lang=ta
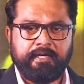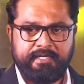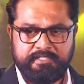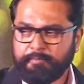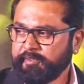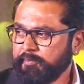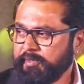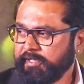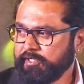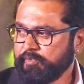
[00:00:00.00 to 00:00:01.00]
ஆஸ்க் பற்றி
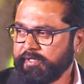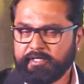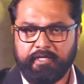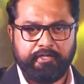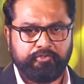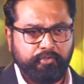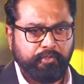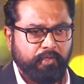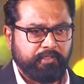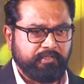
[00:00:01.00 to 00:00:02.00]
மணி எனக்கு வெரி கிளியர்லி டோல்
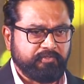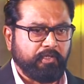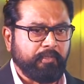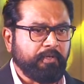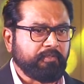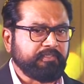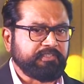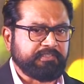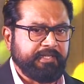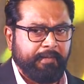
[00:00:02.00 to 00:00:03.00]
யூ வாட் இட் இஸ் ஆல் அபவுட் இட்
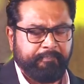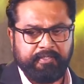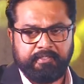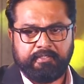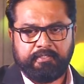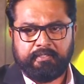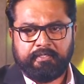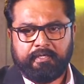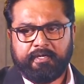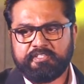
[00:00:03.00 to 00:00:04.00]
ஜஸ்ட் அன் ஆப்
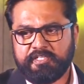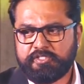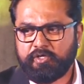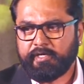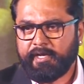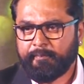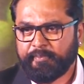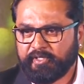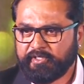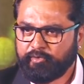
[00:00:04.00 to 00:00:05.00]
இட் ஜஸ்ட் நாட் அன்
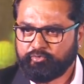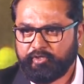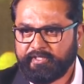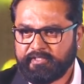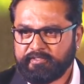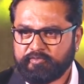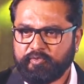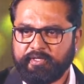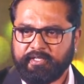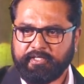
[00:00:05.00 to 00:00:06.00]
ஆப்ன்றதையும் அவர் சொல்லிட்டார் ஸோ
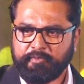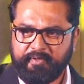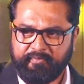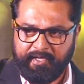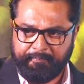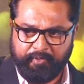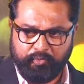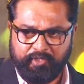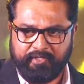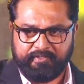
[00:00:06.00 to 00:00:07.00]
எனக்கு எதுவுமே வாய்ப்பே
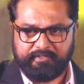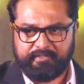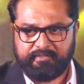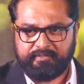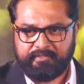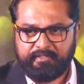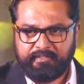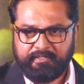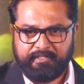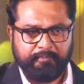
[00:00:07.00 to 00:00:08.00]
கொடுக்குறாரு
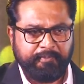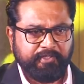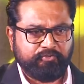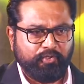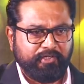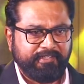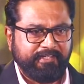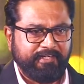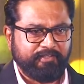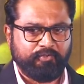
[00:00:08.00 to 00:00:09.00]
இதை பற்றி
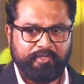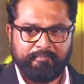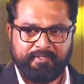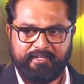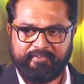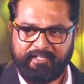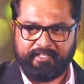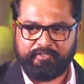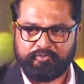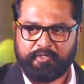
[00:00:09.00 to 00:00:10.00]
சொல்கிறதுக்கு என்ன சொல்லலான்னு பார்த்தா அவர்
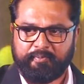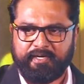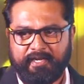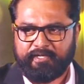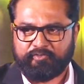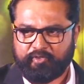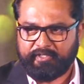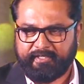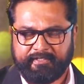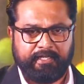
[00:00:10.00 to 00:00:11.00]
எல்லாத்தையும் சொன்ன பிறகு நான் என்ன
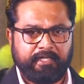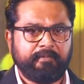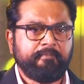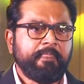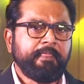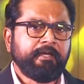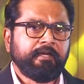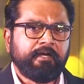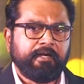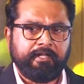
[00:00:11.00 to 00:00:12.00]
சொல்கிறது எனக்கு தெரியல
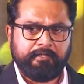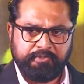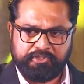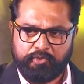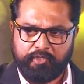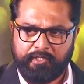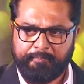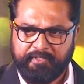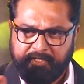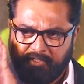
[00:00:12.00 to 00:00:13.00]
ஆனால் அன்பு
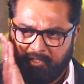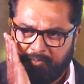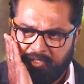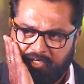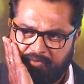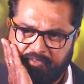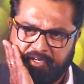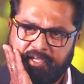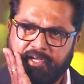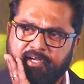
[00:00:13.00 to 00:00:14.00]
சகோதரர்கள் பத்திரிகை நண்பர்கள்லாம்
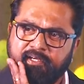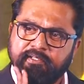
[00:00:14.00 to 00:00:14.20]
வந்திருக்கீங்க